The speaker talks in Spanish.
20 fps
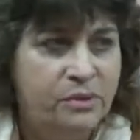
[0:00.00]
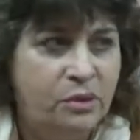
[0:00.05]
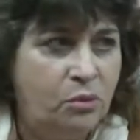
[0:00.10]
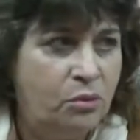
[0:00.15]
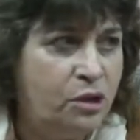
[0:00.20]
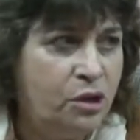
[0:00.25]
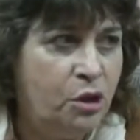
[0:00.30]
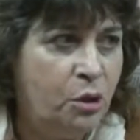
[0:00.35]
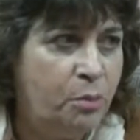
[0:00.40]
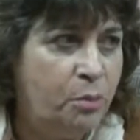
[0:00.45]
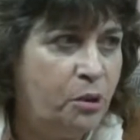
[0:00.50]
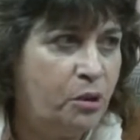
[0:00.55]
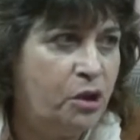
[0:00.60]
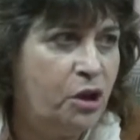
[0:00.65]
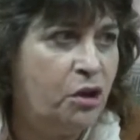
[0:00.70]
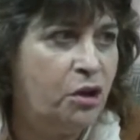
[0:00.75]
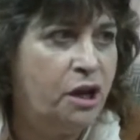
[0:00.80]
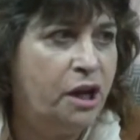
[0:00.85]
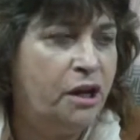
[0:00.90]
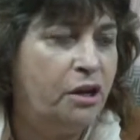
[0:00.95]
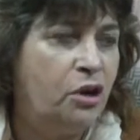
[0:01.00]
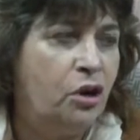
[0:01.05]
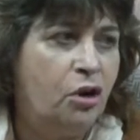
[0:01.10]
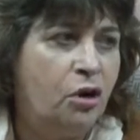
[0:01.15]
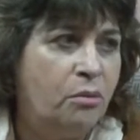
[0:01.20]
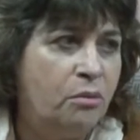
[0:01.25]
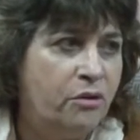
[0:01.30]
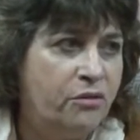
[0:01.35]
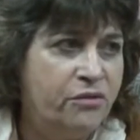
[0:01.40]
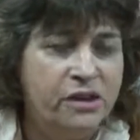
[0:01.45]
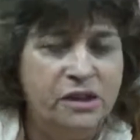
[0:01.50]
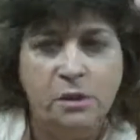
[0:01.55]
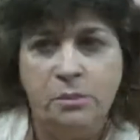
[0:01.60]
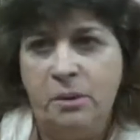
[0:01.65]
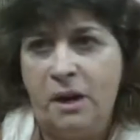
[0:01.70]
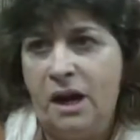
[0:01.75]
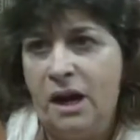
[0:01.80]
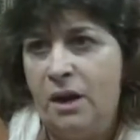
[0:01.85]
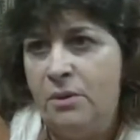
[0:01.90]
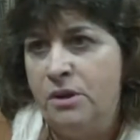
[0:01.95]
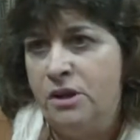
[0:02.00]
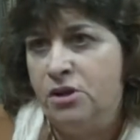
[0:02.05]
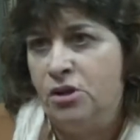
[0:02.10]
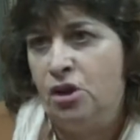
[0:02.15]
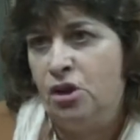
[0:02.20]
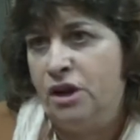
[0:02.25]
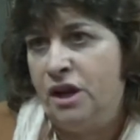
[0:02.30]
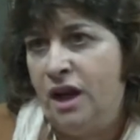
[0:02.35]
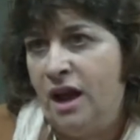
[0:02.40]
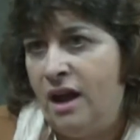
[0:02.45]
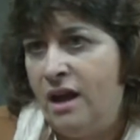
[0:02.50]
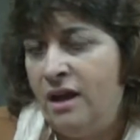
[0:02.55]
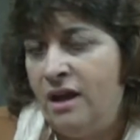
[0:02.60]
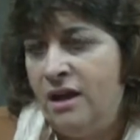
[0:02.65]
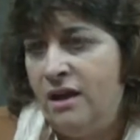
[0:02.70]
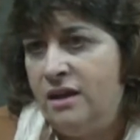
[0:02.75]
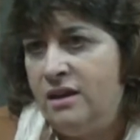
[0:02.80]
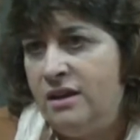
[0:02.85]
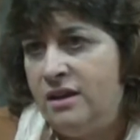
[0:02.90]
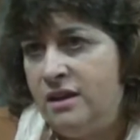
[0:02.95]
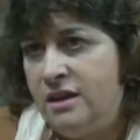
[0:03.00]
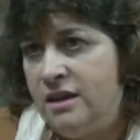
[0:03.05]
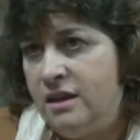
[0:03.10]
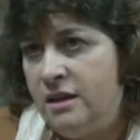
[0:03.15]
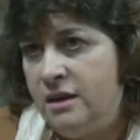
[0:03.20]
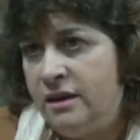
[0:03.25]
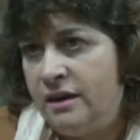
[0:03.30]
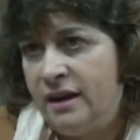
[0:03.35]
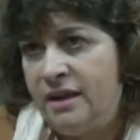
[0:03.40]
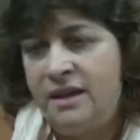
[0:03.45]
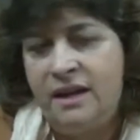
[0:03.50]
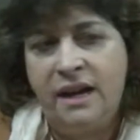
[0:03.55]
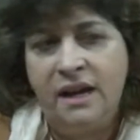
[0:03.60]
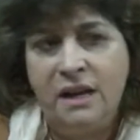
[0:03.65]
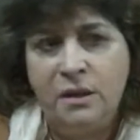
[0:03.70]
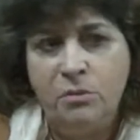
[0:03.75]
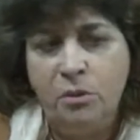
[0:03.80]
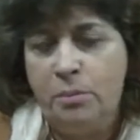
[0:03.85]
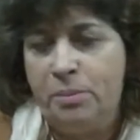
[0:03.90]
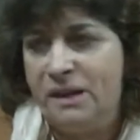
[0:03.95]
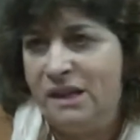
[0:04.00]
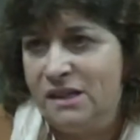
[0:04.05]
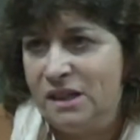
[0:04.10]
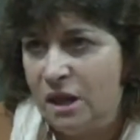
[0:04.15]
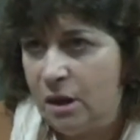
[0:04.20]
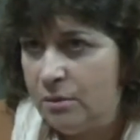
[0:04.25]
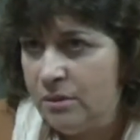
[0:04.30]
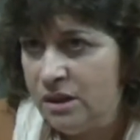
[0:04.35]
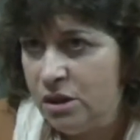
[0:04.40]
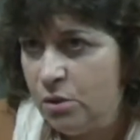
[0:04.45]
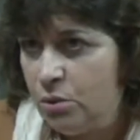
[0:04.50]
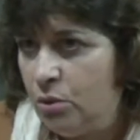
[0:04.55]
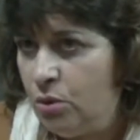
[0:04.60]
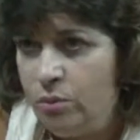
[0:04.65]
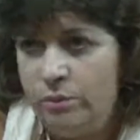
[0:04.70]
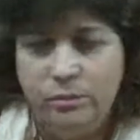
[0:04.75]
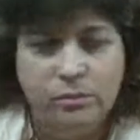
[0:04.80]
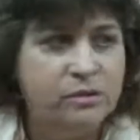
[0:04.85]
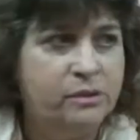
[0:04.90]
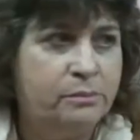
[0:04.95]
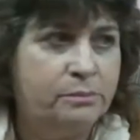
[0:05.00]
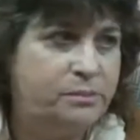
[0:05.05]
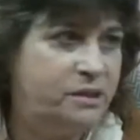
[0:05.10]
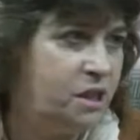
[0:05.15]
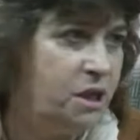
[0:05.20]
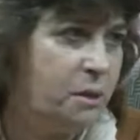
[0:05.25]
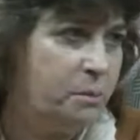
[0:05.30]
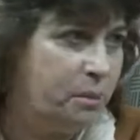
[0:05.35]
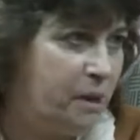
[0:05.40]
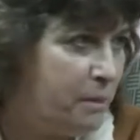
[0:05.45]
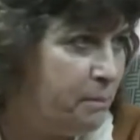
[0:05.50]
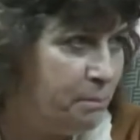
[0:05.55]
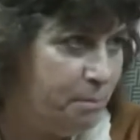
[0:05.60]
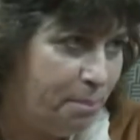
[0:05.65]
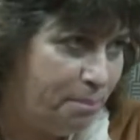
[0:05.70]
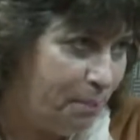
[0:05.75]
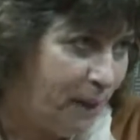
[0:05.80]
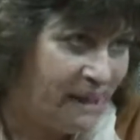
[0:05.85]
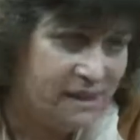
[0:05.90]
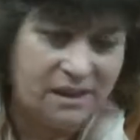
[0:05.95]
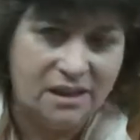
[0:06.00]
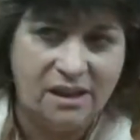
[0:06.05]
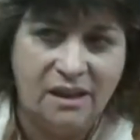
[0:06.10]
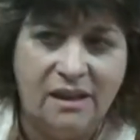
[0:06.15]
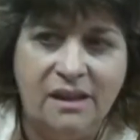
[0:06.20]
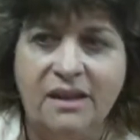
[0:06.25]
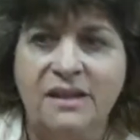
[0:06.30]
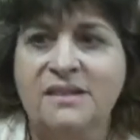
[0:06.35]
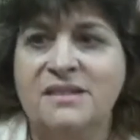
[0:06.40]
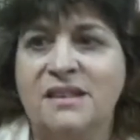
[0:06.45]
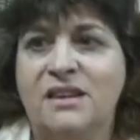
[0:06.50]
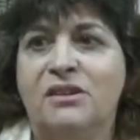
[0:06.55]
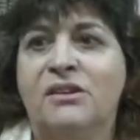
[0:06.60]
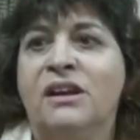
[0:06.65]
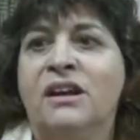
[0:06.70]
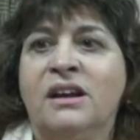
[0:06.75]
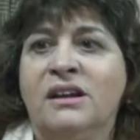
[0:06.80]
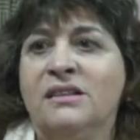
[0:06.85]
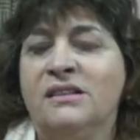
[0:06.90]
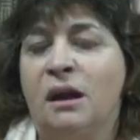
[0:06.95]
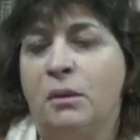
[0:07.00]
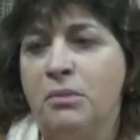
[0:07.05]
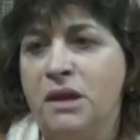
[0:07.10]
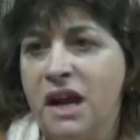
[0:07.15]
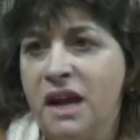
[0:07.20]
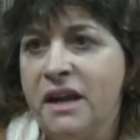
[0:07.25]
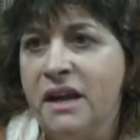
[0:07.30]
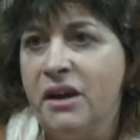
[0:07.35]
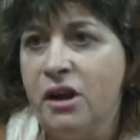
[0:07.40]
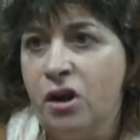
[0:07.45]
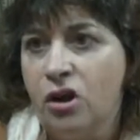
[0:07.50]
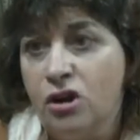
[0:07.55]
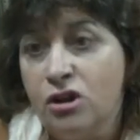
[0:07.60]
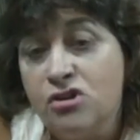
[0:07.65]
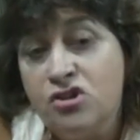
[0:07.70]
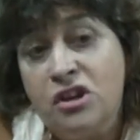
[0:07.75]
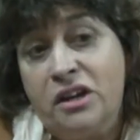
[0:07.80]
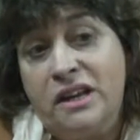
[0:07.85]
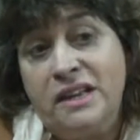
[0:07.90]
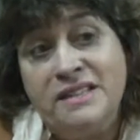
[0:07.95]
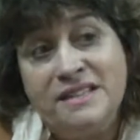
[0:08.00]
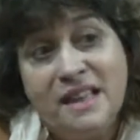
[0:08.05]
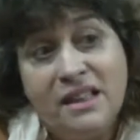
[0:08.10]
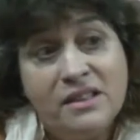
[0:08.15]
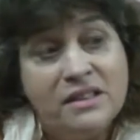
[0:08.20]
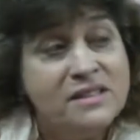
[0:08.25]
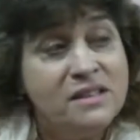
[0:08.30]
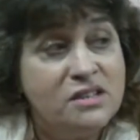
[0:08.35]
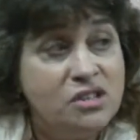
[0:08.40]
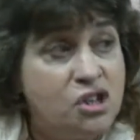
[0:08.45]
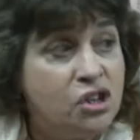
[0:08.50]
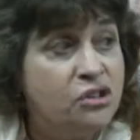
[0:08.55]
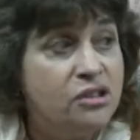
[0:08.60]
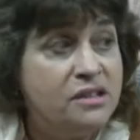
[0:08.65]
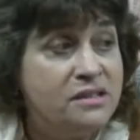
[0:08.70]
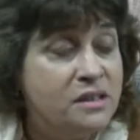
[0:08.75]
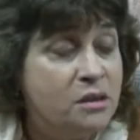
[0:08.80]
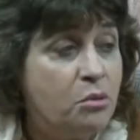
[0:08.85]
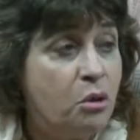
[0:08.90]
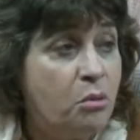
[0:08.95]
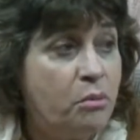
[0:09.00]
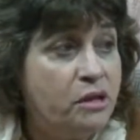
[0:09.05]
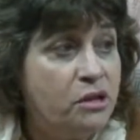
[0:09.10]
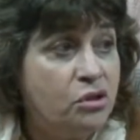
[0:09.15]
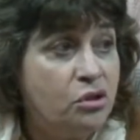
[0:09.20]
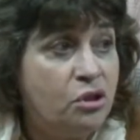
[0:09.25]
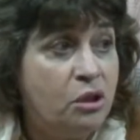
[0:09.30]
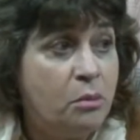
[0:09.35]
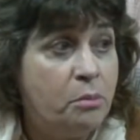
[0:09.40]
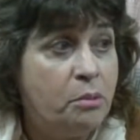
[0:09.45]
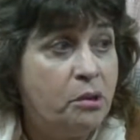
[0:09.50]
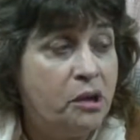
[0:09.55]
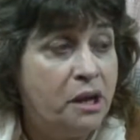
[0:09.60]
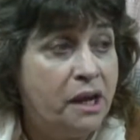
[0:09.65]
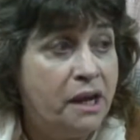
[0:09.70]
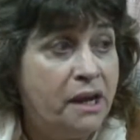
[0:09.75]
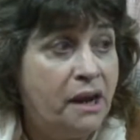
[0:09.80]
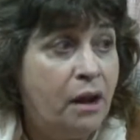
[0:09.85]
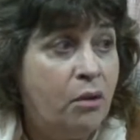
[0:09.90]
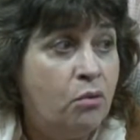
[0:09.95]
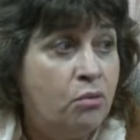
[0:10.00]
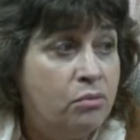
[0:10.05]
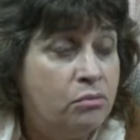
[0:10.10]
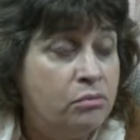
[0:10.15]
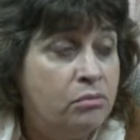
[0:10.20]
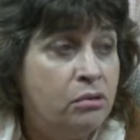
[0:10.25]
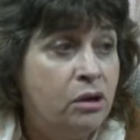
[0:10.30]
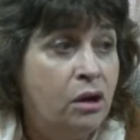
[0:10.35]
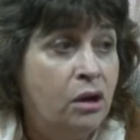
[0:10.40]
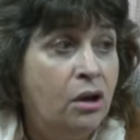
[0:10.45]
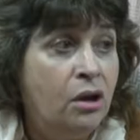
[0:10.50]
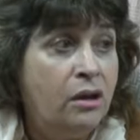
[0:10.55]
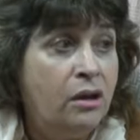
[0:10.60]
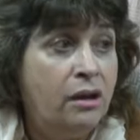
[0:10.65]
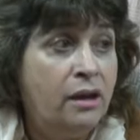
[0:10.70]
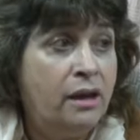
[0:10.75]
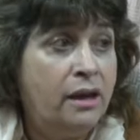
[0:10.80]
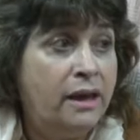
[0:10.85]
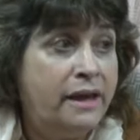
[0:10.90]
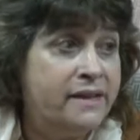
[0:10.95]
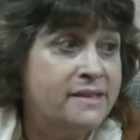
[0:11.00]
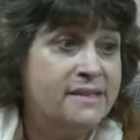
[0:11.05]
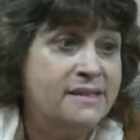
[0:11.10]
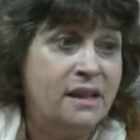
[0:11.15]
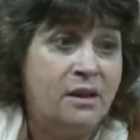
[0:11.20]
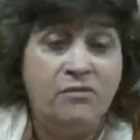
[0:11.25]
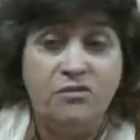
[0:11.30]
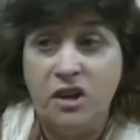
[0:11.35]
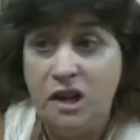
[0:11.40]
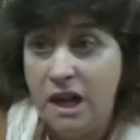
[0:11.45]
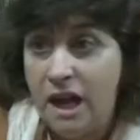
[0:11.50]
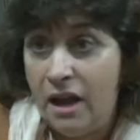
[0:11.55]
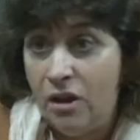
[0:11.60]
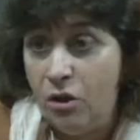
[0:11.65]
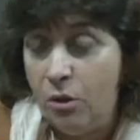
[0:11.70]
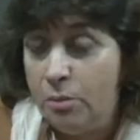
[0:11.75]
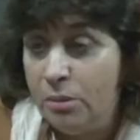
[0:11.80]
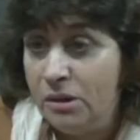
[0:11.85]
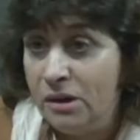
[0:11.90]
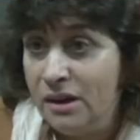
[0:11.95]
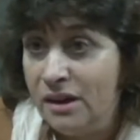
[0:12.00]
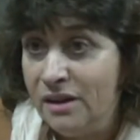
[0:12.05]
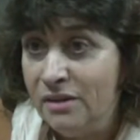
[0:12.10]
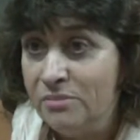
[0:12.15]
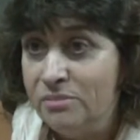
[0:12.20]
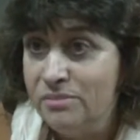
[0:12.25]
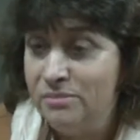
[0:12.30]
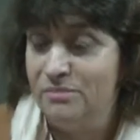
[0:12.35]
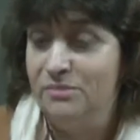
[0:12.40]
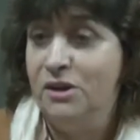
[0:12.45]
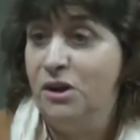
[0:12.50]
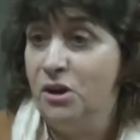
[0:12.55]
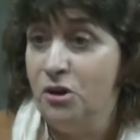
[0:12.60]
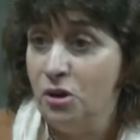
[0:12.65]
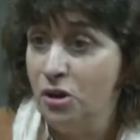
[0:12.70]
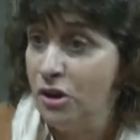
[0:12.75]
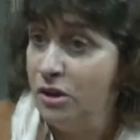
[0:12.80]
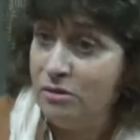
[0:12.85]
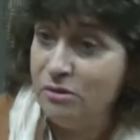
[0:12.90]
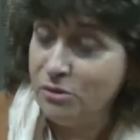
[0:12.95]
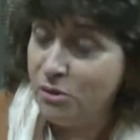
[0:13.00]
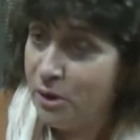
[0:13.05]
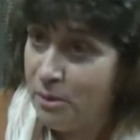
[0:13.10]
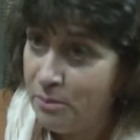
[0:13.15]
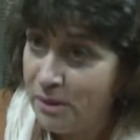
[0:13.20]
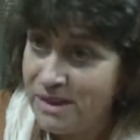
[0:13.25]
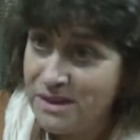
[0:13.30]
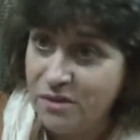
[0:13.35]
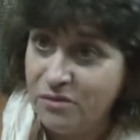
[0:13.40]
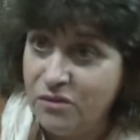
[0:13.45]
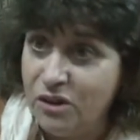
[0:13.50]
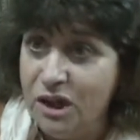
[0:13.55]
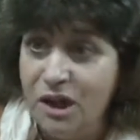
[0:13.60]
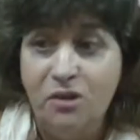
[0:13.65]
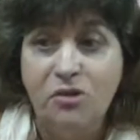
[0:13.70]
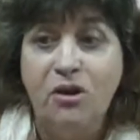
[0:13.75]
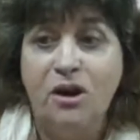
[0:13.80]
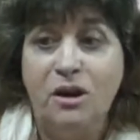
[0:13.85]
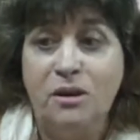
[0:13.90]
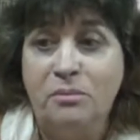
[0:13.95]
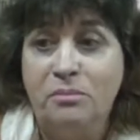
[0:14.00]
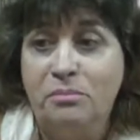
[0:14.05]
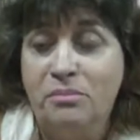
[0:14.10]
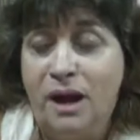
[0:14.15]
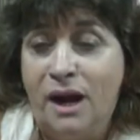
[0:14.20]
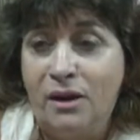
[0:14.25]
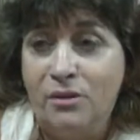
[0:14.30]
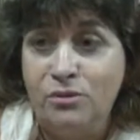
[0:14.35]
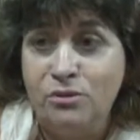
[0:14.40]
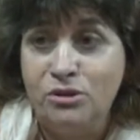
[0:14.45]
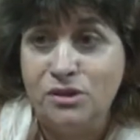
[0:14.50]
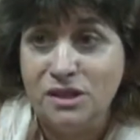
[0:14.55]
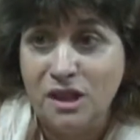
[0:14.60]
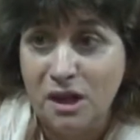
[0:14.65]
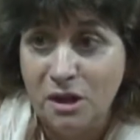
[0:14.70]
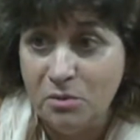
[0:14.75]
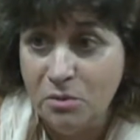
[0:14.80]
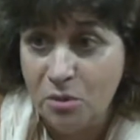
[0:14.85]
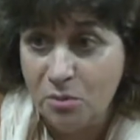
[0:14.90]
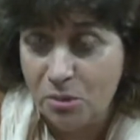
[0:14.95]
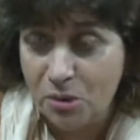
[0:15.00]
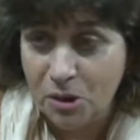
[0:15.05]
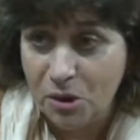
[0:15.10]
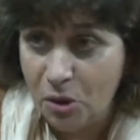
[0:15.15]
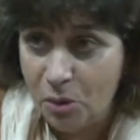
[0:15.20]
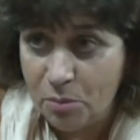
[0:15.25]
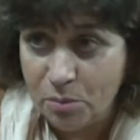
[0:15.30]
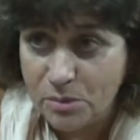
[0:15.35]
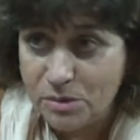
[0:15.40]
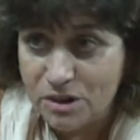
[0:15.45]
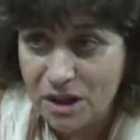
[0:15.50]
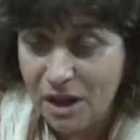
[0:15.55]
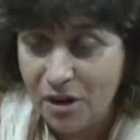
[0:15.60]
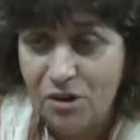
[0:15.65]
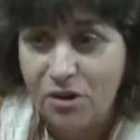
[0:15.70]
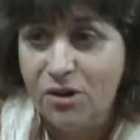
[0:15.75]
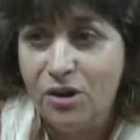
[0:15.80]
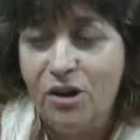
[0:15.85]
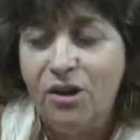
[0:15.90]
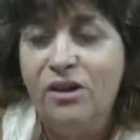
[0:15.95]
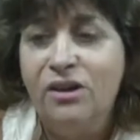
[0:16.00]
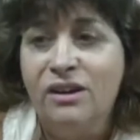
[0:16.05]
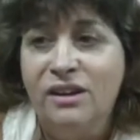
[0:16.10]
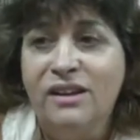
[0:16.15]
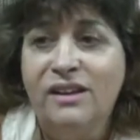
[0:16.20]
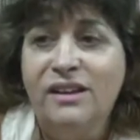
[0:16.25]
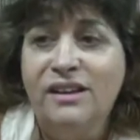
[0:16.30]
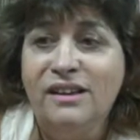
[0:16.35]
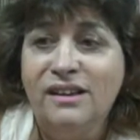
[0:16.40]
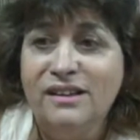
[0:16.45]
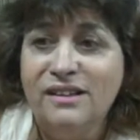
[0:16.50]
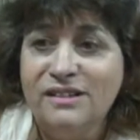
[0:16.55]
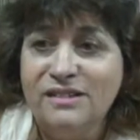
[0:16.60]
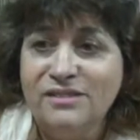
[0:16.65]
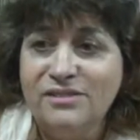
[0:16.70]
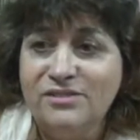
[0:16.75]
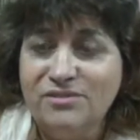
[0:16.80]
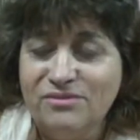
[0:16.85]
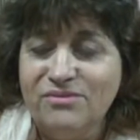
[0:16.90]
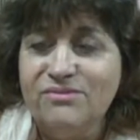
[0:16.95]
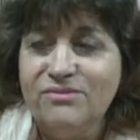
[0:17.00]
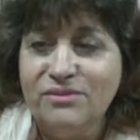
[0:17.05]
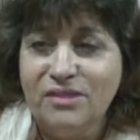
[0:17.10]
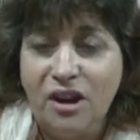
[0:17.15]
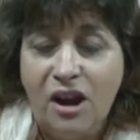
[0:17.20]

Unidos por Río Negro como Frente para la Victoria y radicalismo prácticamente hubo un triple empate. Es decir, también hay que reconocer que esa decisión de ese momento de poner a un ex afiliado, porque creo que no es más afiliado al, justicialismo porque lo es Corteo y se dice justicialista.